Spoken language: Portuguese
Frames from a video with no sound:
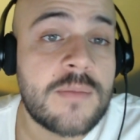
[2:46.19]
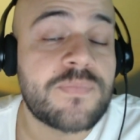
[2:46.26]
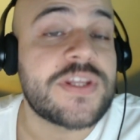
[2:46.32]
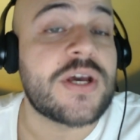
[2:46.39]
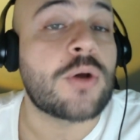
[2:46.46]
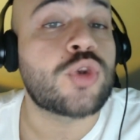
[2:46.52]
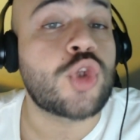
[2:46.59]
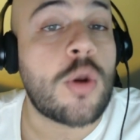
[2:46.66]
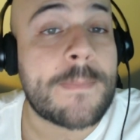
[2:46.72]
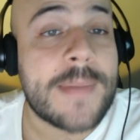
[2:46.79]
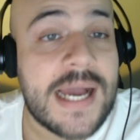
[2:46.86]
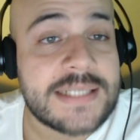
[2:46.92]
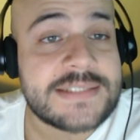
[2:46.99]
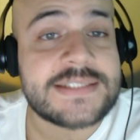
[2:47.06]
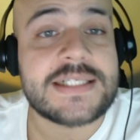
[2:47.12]
e
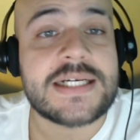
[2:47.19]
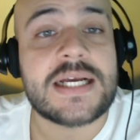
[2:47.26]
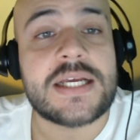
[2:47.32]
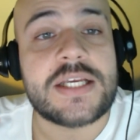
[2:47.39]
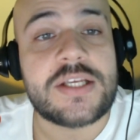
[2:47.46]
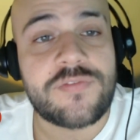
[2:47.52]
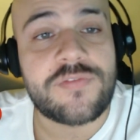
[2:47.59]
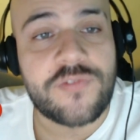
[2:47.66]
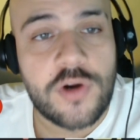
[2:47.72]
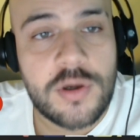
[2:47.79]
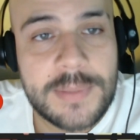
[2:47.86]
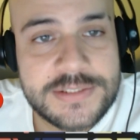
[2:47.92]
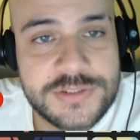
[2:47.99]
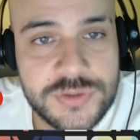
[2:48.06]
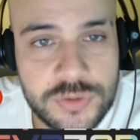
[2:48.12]
automática
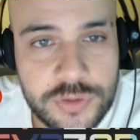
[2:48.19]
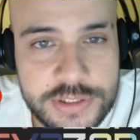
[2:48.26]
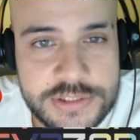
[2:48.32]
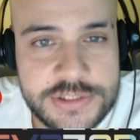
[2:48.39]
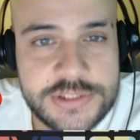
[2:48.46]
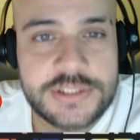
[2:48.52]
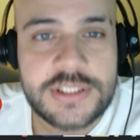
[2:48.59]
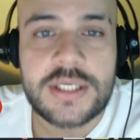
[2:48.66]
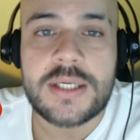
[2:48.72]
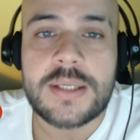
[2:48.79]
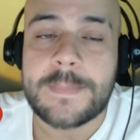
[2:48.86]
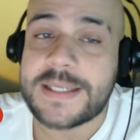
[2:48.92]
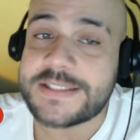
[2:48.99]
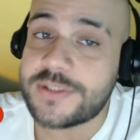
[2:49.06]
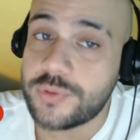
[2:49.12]
informações,
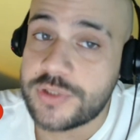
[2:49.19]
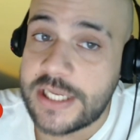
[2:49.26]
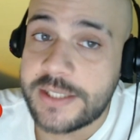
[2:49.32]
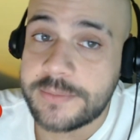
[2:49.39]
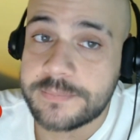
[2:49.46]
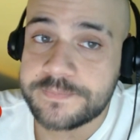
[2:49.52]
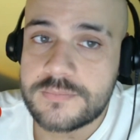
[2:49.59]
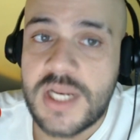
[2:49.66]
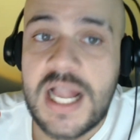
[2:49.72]
mas não tem.